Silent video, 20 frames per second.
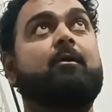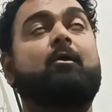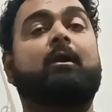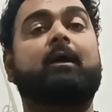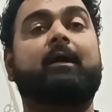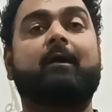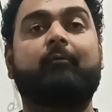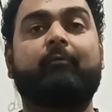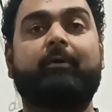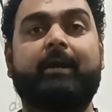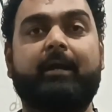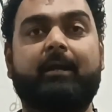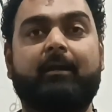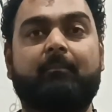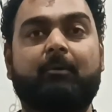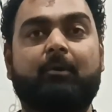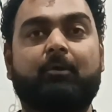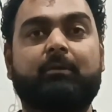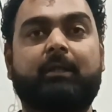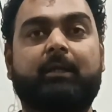रॉड का वेट
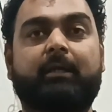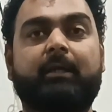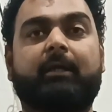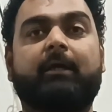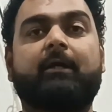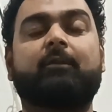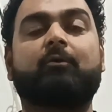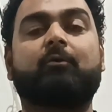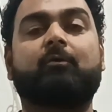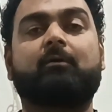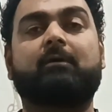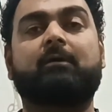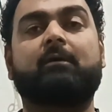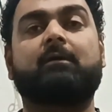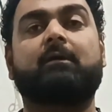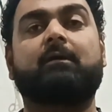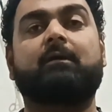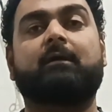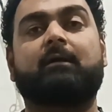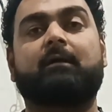हम लोग देखेंगे तो
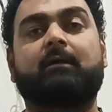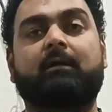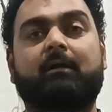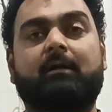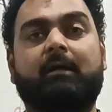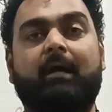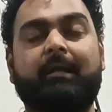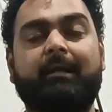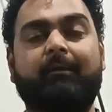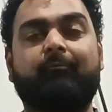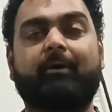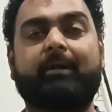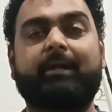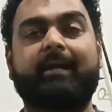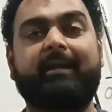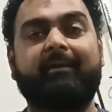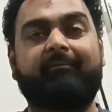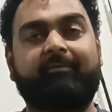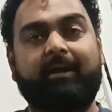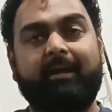खाली
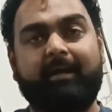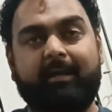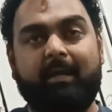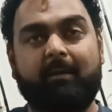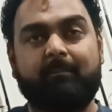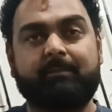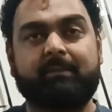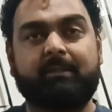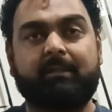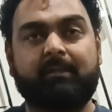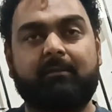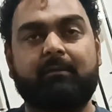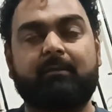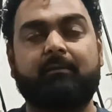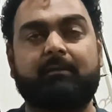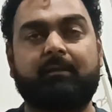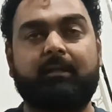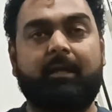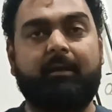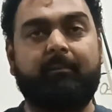185 ग्राम्स है
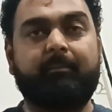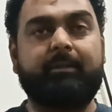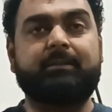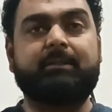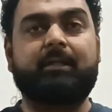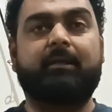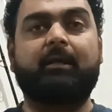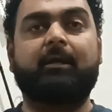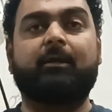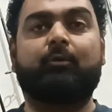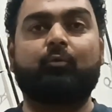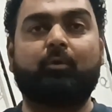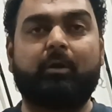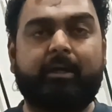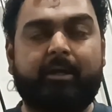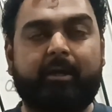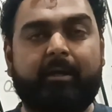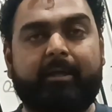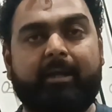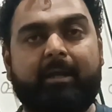दैट मीन्स अंडर
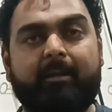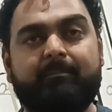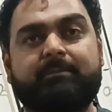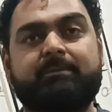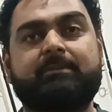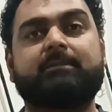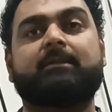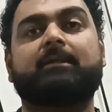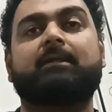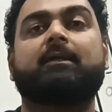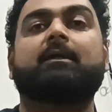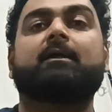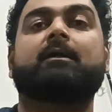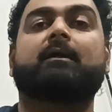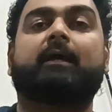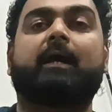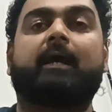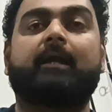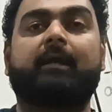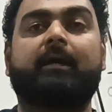200 ग्राम्स
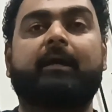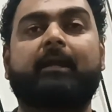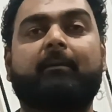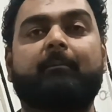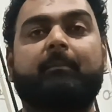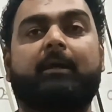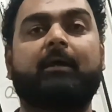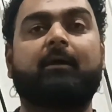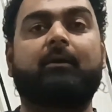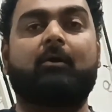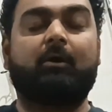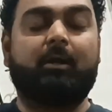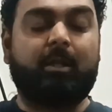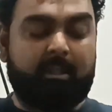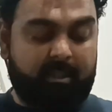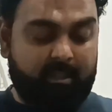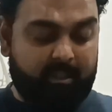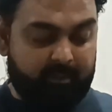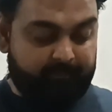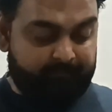कैटेगरी में ये रॉड
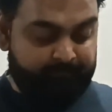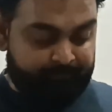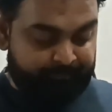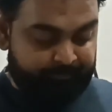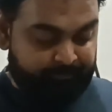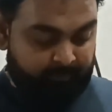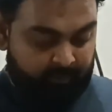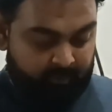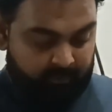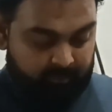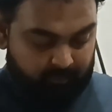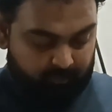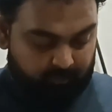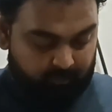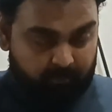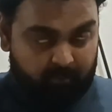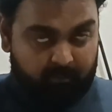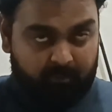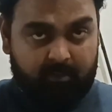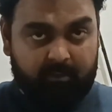आता है तो
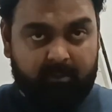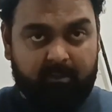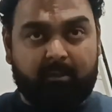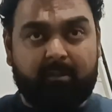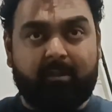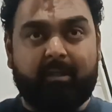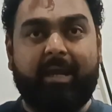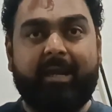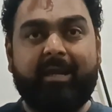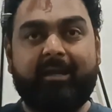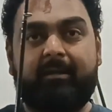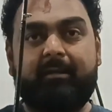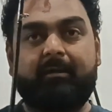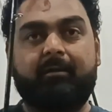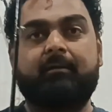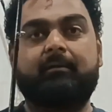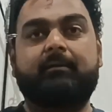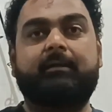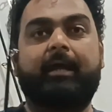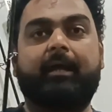लाइट
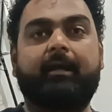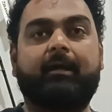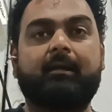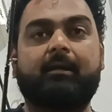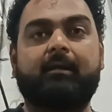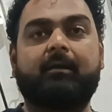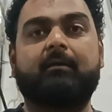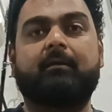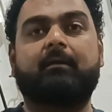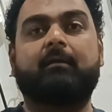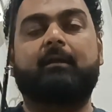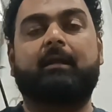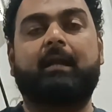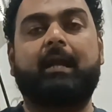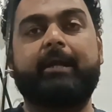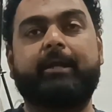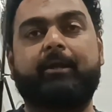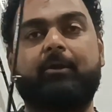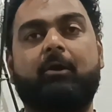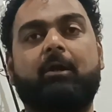टैकल
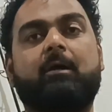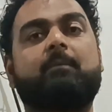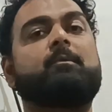लाइट रॉड